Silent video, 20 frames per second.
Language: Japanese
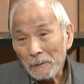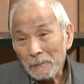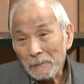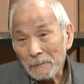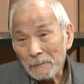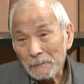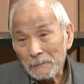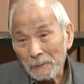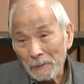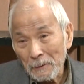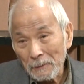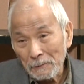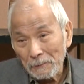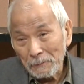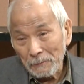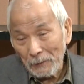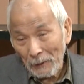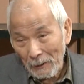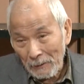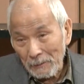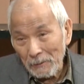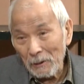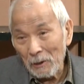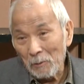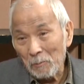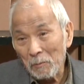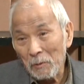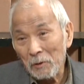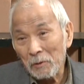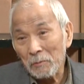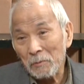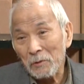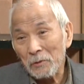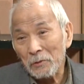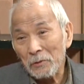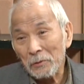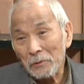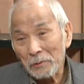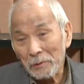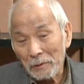絶対に頑張る民
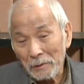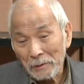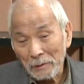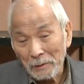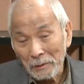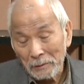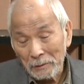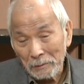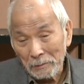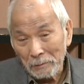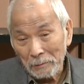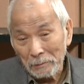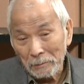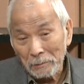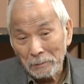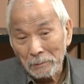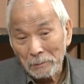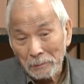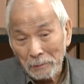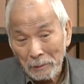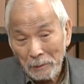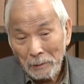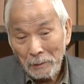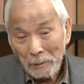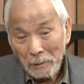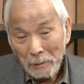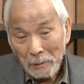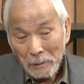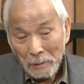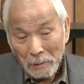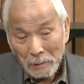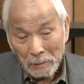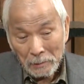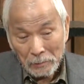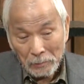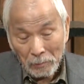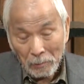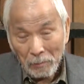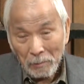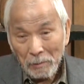族なんだってことをね、
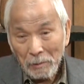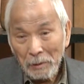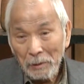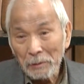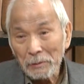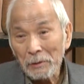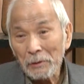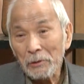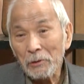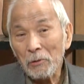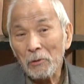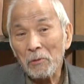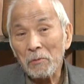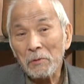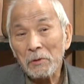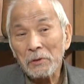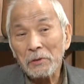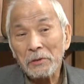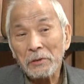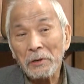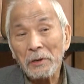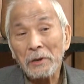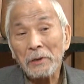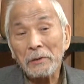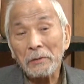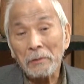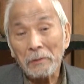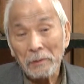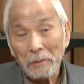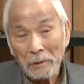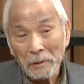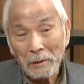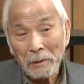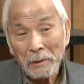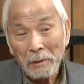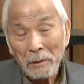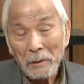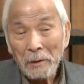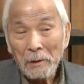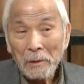どっかで表明しないとね、
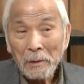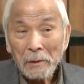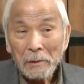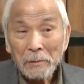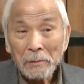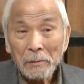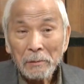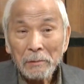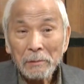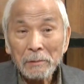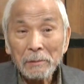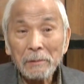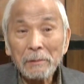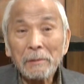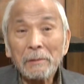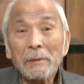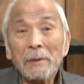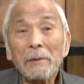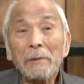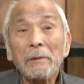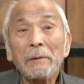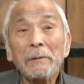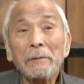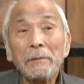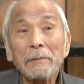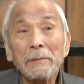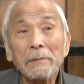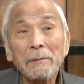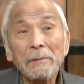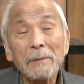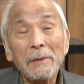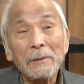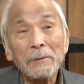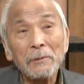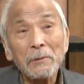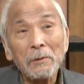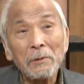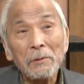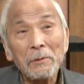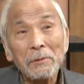そんなそんな
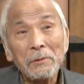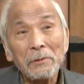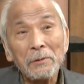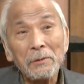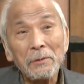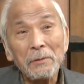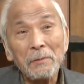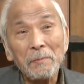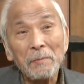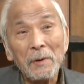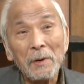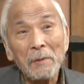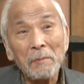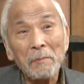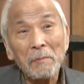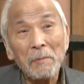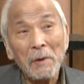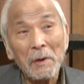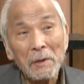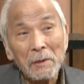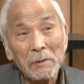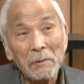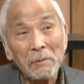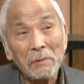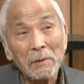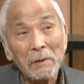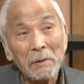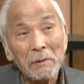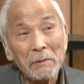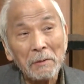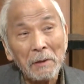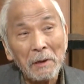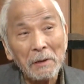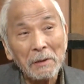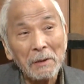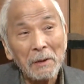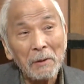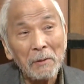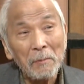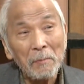それをスーパーマリオなの何
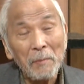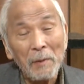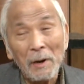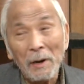なのバ